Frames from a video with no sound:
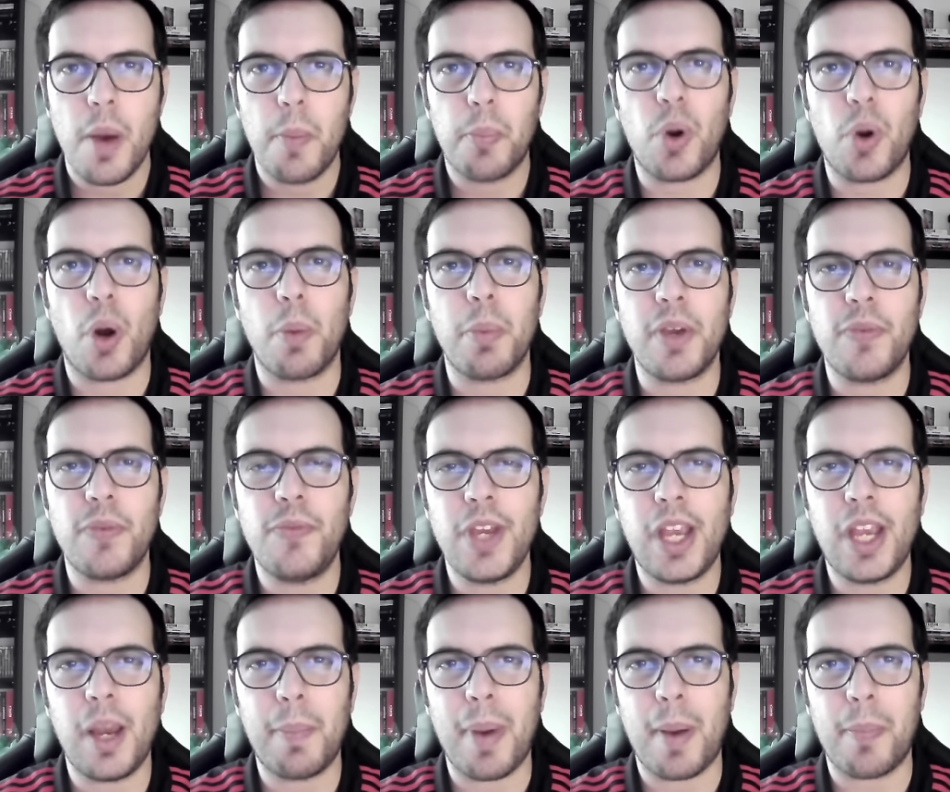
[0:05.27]
para o
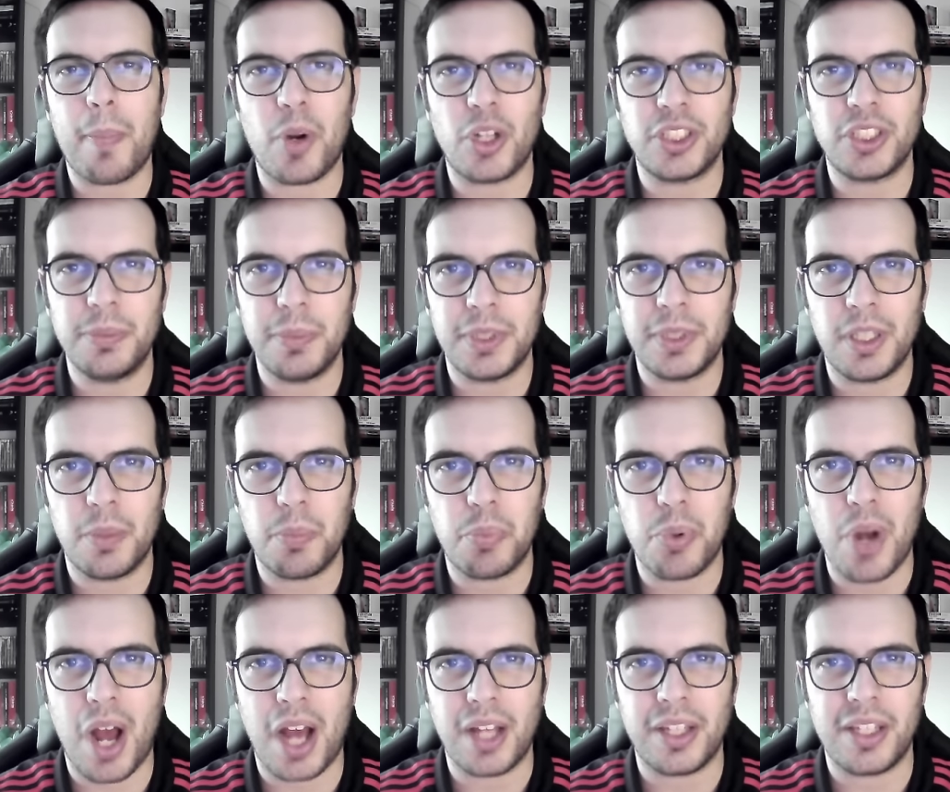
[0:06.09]
Benfica para a próxima
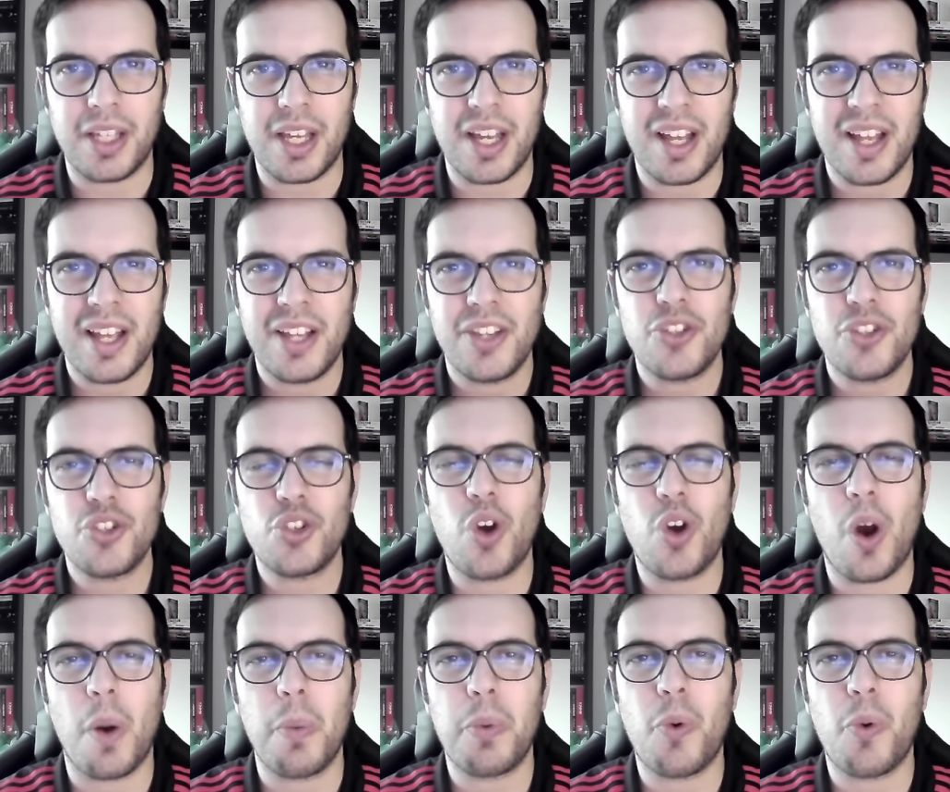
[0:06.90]
temporada.
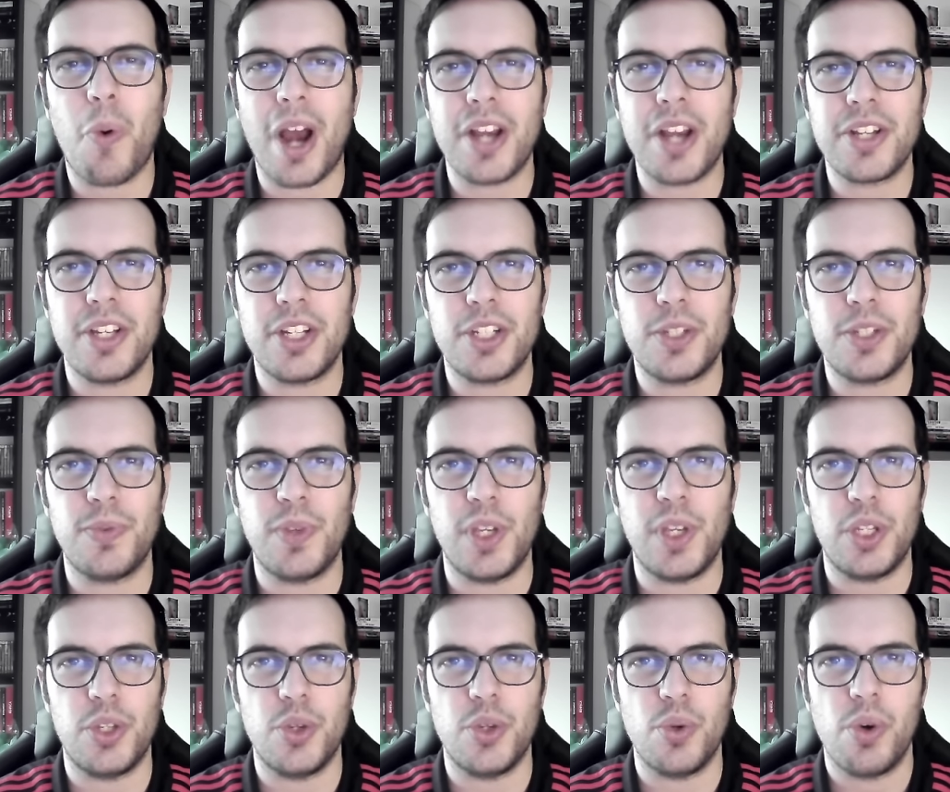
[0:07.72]
Descobre quais neste
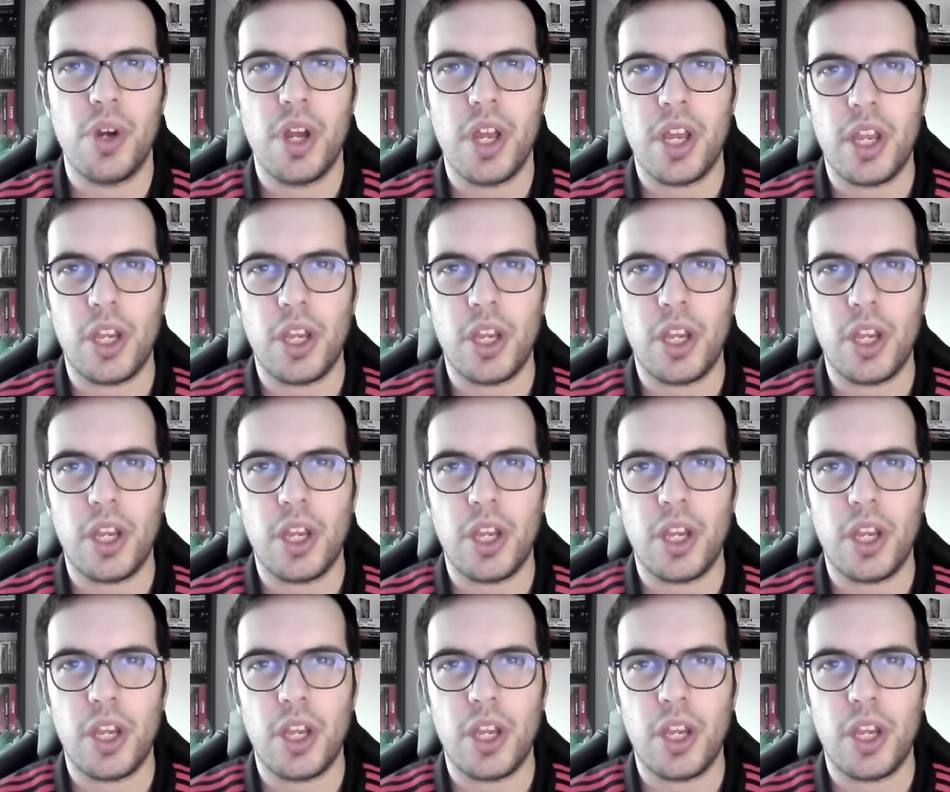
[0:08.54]
vídeo.